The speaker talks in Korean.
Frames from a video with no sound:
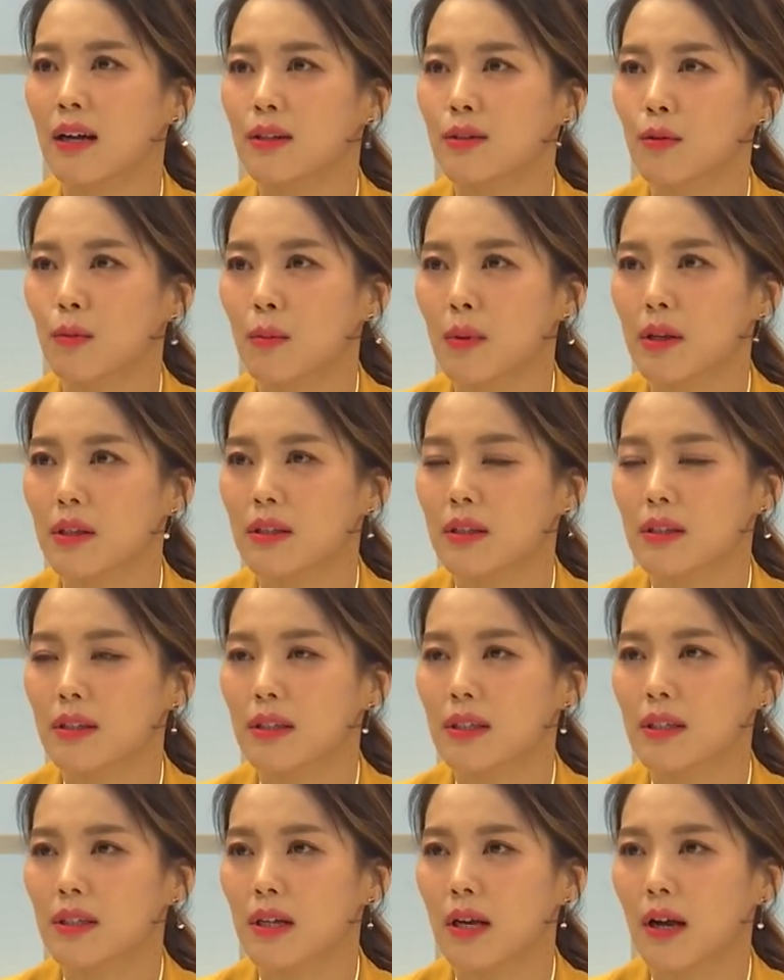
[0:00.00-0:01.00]
정말
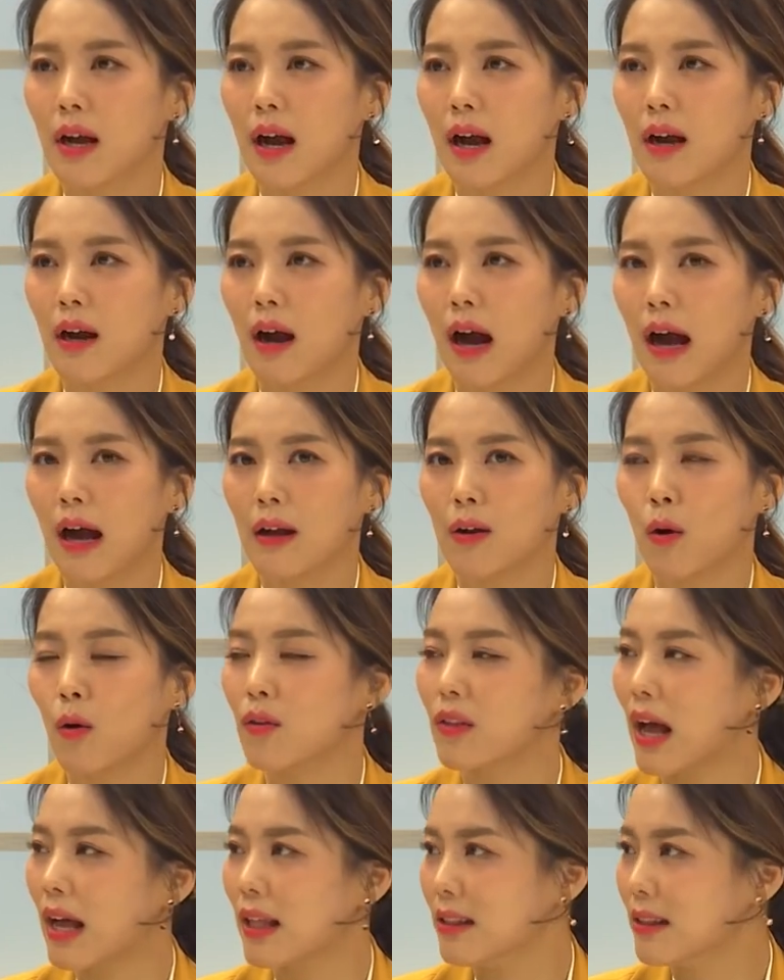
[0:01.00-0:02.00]
진짜 아,
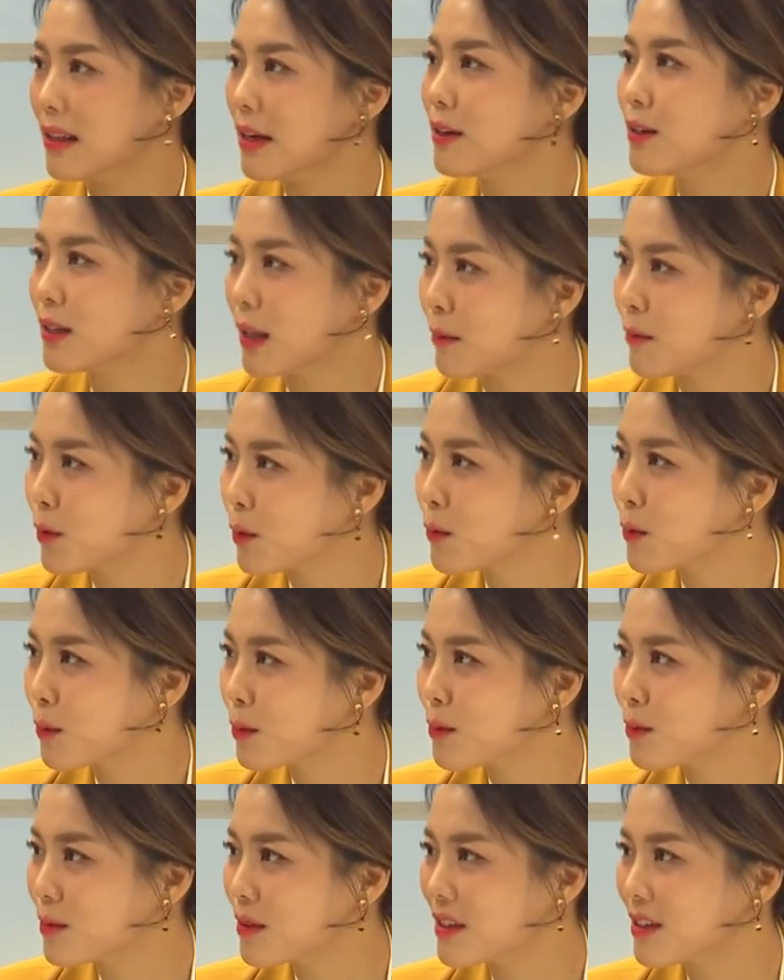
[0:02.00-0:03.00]
건 한 달을
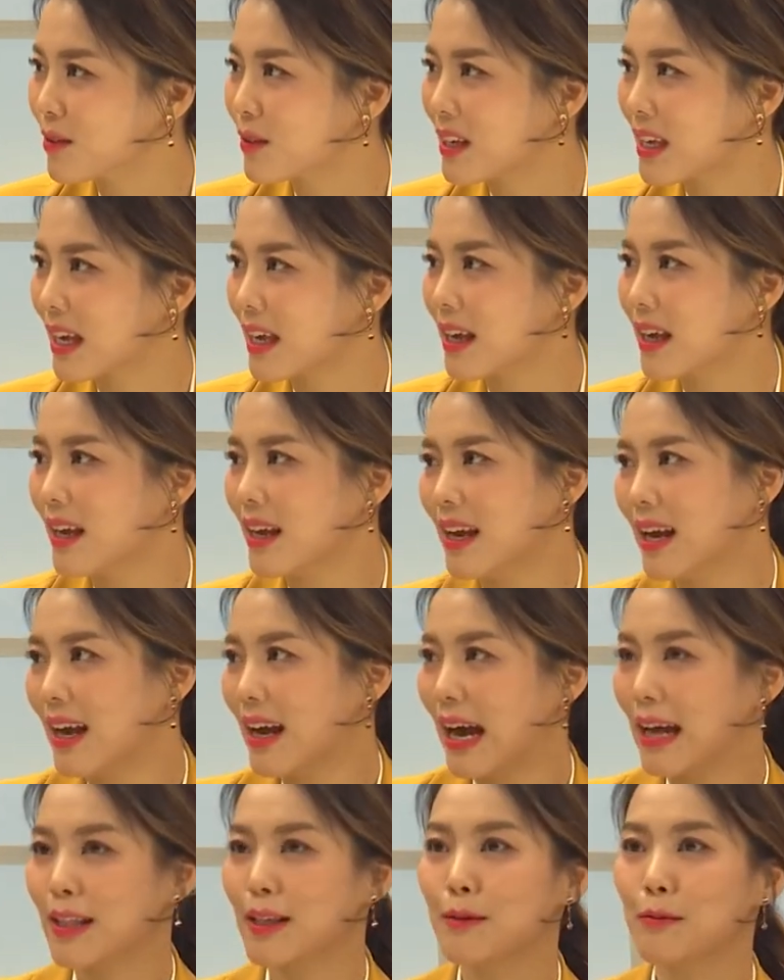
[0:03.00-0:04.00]
남겨놓고 그렇게
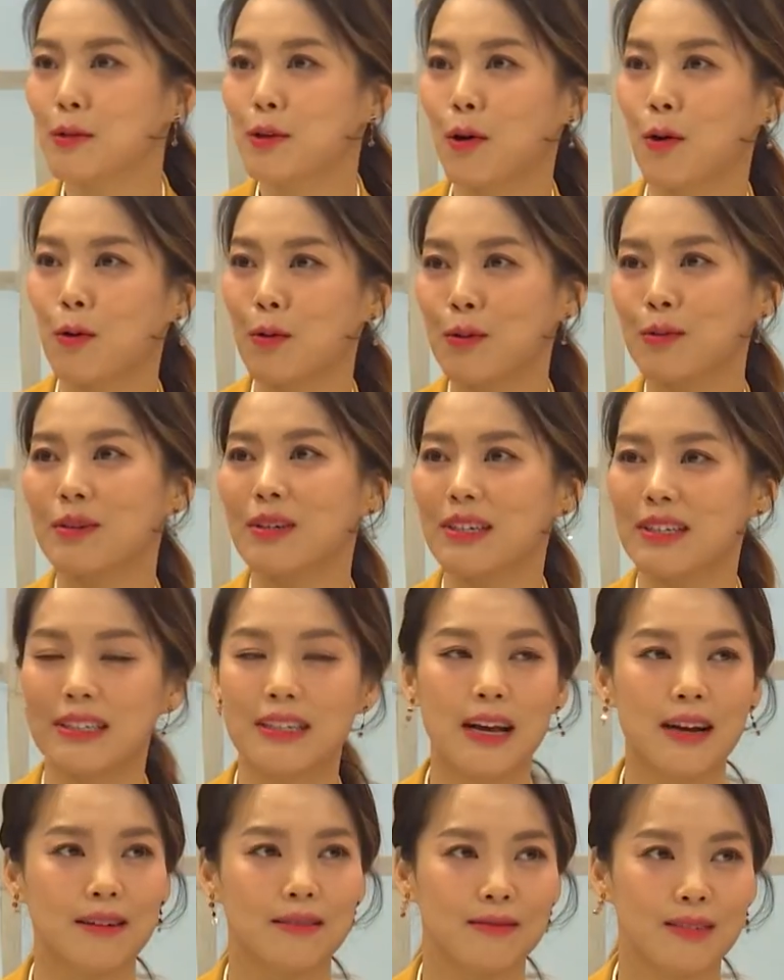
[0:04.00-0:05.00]
네. 하나님이 결혼을
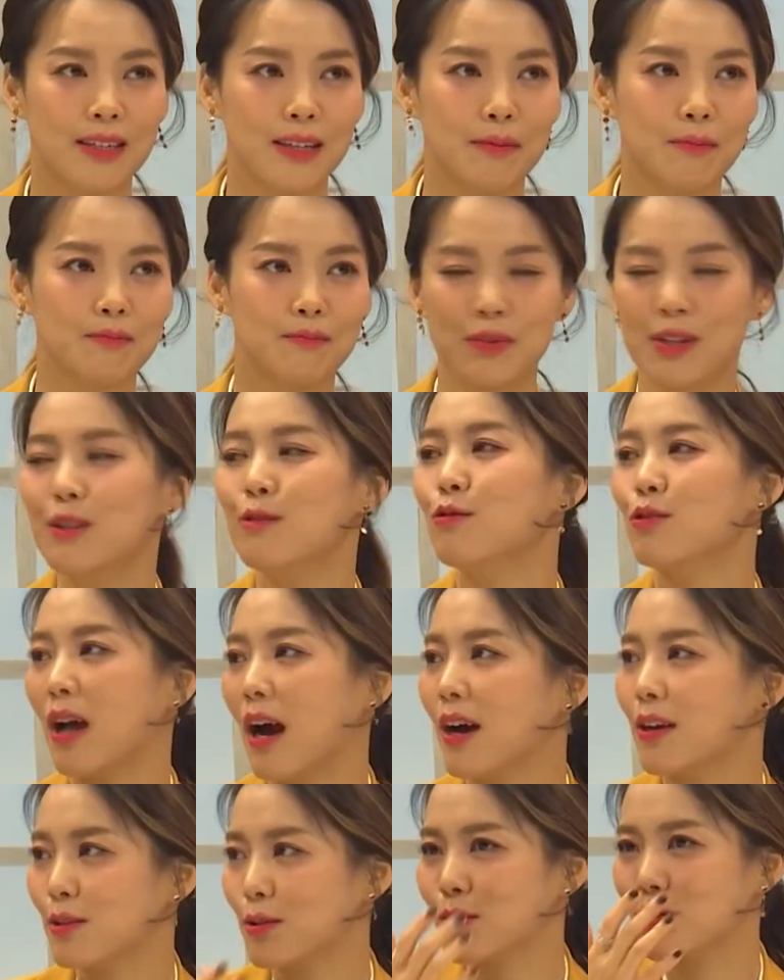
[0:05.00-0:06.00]
그냥 이렇게 밀고
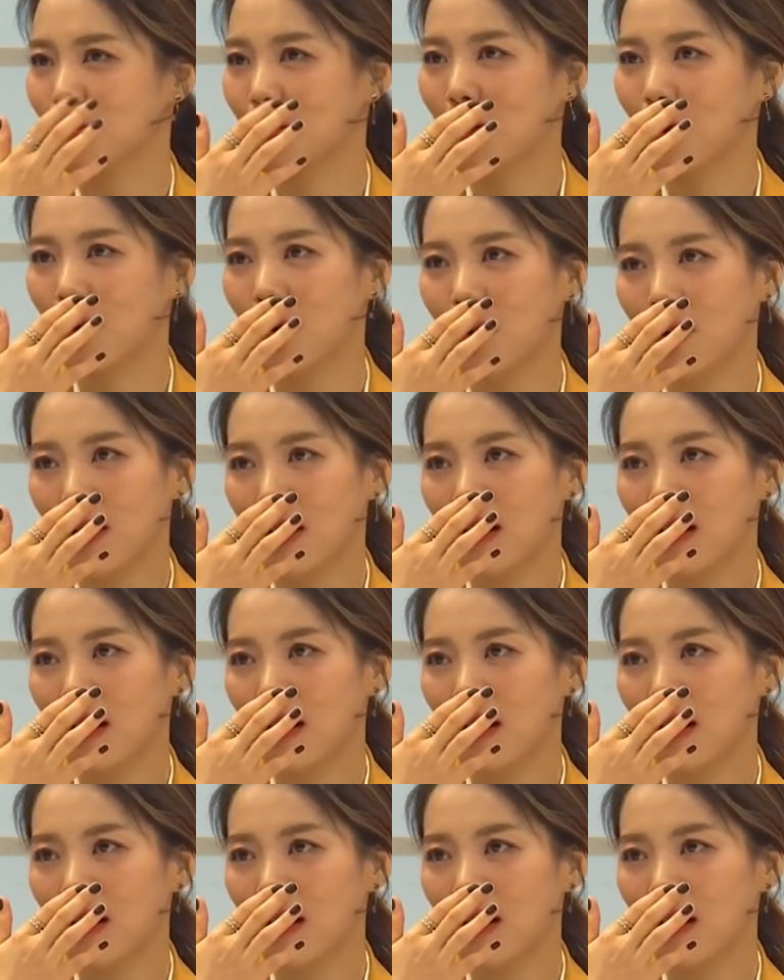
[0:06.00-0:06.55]
나가셨어요.